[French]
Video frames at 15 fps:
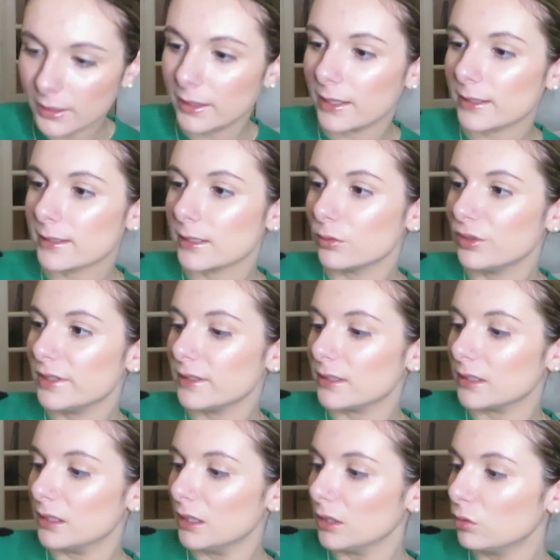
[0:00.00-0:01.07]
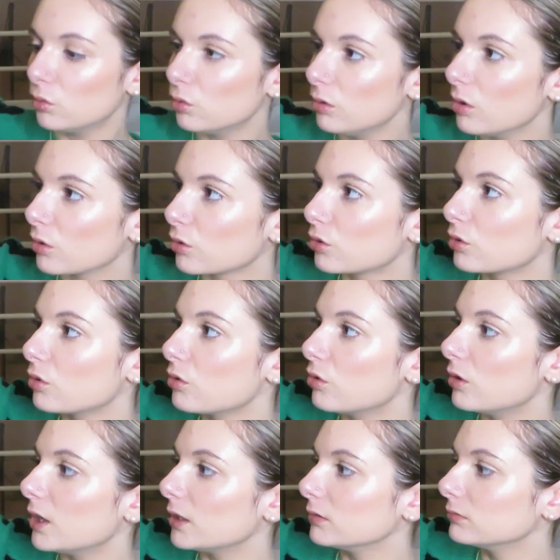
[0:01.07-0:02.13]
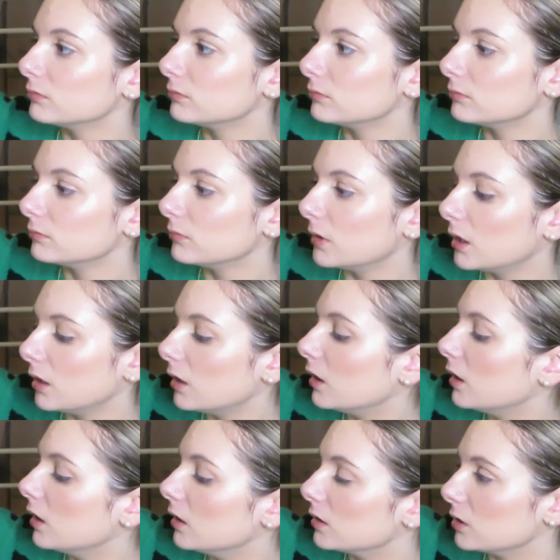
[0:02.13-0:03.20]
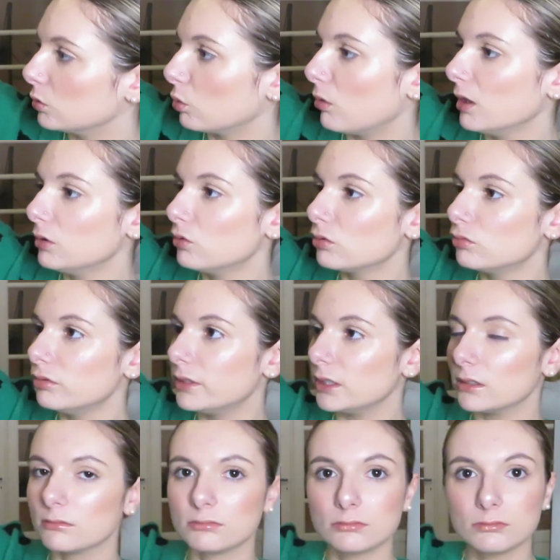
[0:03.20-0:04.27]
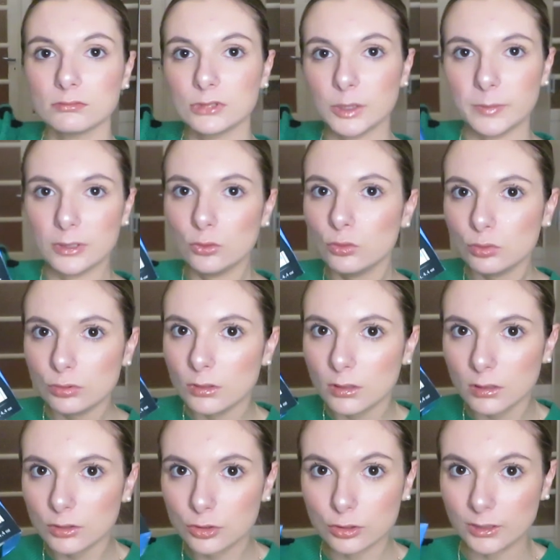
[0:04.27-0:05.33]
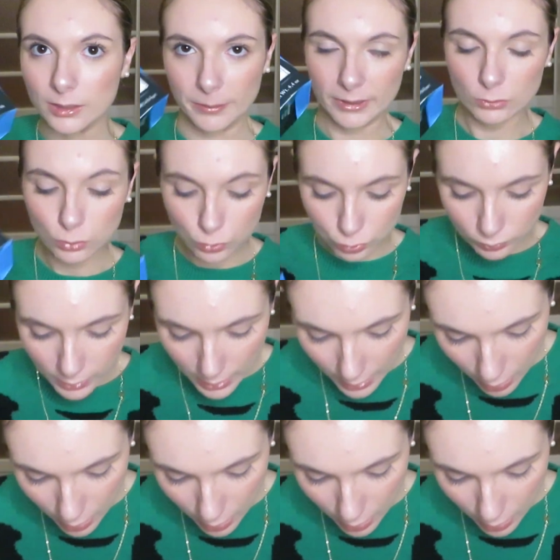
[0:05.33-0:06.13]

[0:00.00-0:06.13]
Il y a ça aussi, c'est des tulles en chocolat. J'ai trop hâte de goûter. Je sais pas du tout, euh, je connais pas du tout.